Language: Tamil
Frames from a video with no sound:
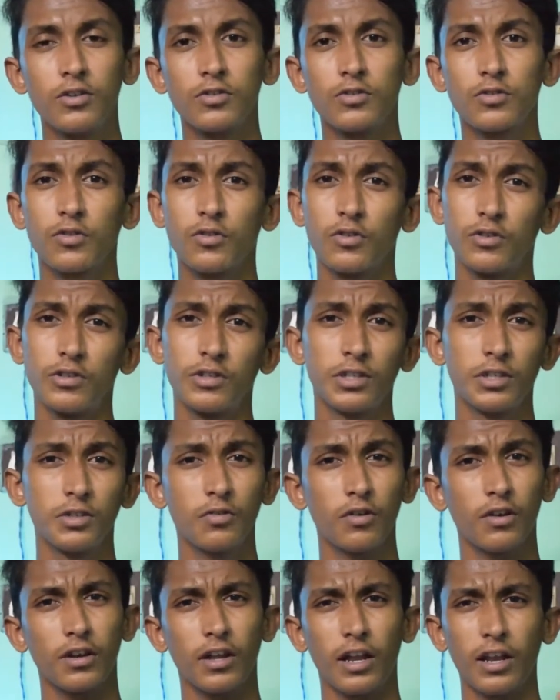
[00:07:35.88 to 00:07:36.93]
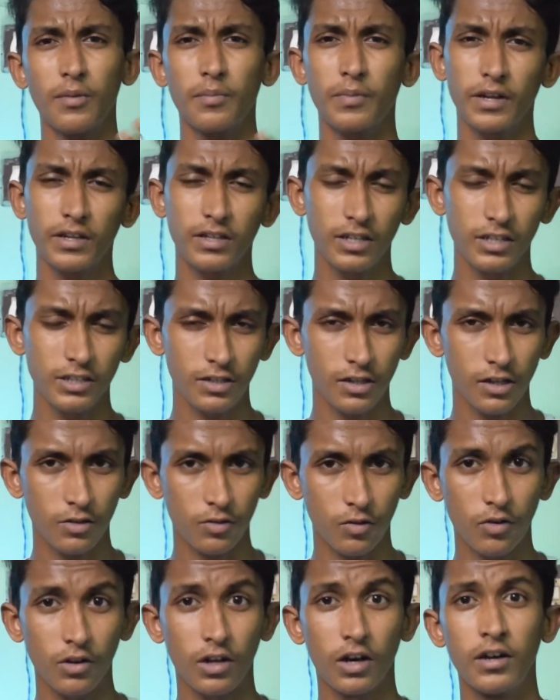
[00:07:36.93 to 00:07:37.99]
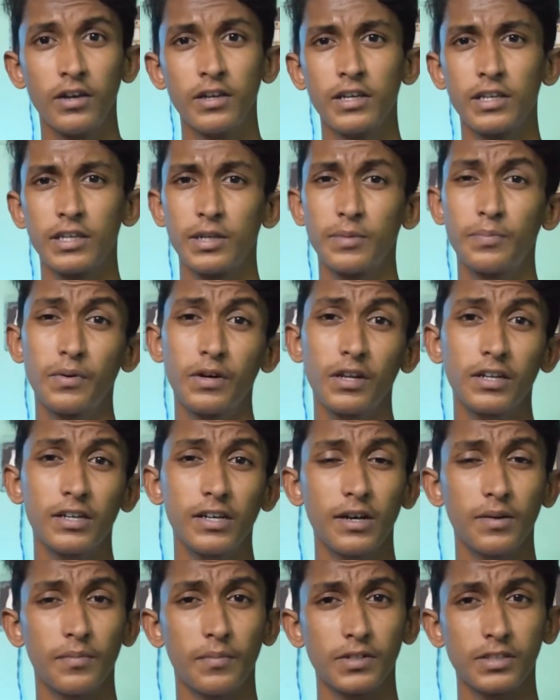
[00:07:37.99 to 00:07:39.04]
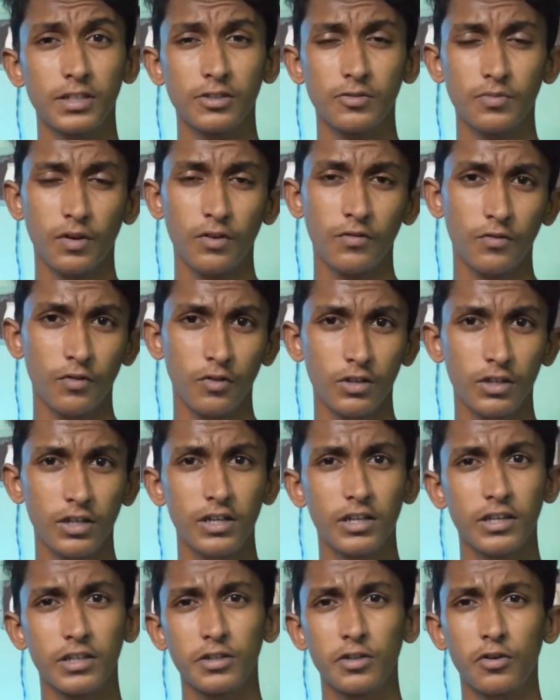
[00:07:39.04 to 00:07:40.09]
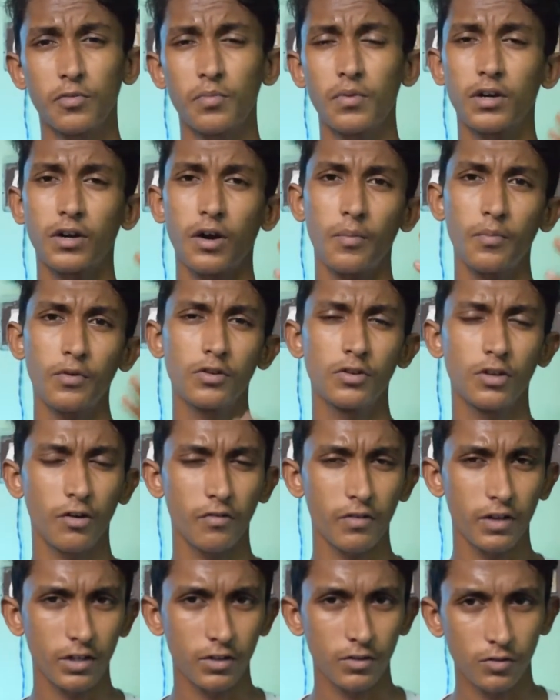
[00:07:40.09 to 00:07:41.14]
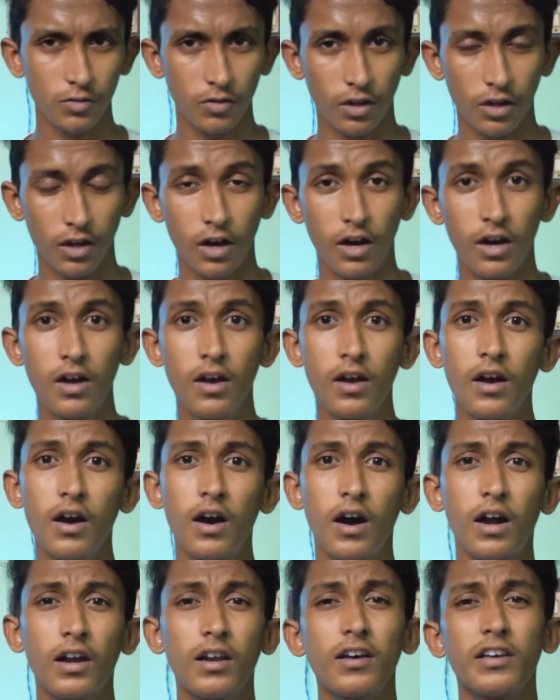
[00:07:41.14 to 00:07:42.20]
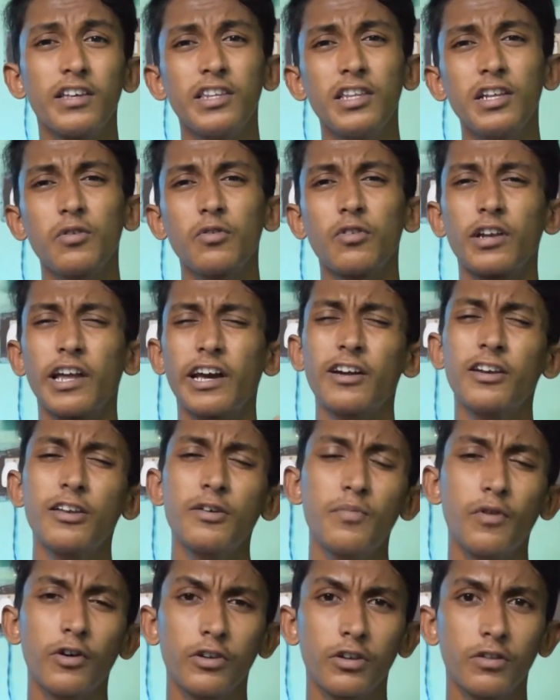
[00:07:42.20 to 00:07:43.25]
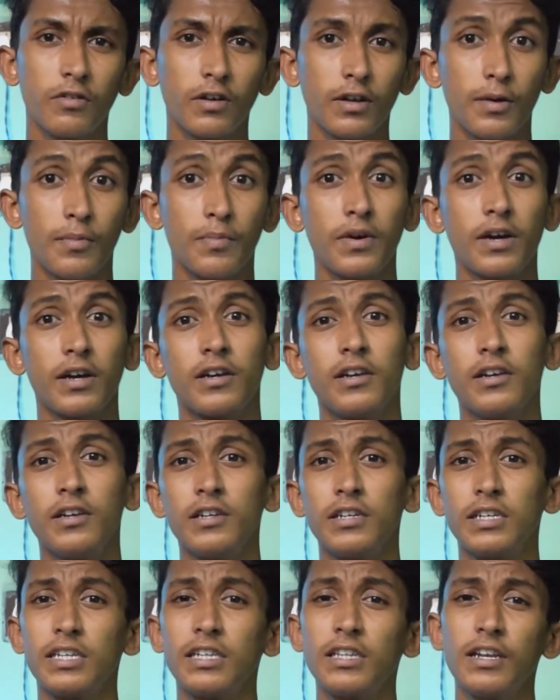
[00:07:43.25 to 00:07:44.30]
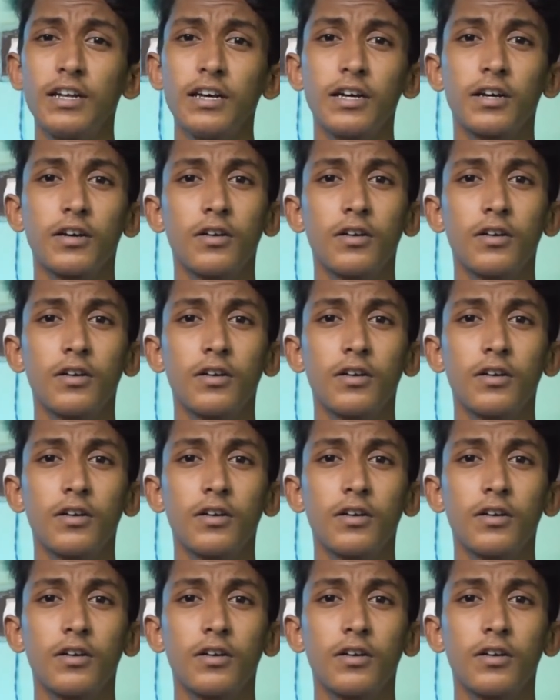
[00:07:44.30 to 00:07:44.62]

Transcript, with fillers: ஸோ இது ஒரு நல்ல ப்ரைஸ் ரேஞ்சு தான் சொல்லலாம் இப்போ இருக்க பட்ஜெட் ஸ்மார்ட் ஃபோனுக்கு இது ரொம்ப காம்படிட்டிவாகவே இருக்குதுன்னு சொல்லலாம் ஆனால் இதில் ஒரு நெகட்டிவ் பாயிண்ட்னு வரப்போ இதில்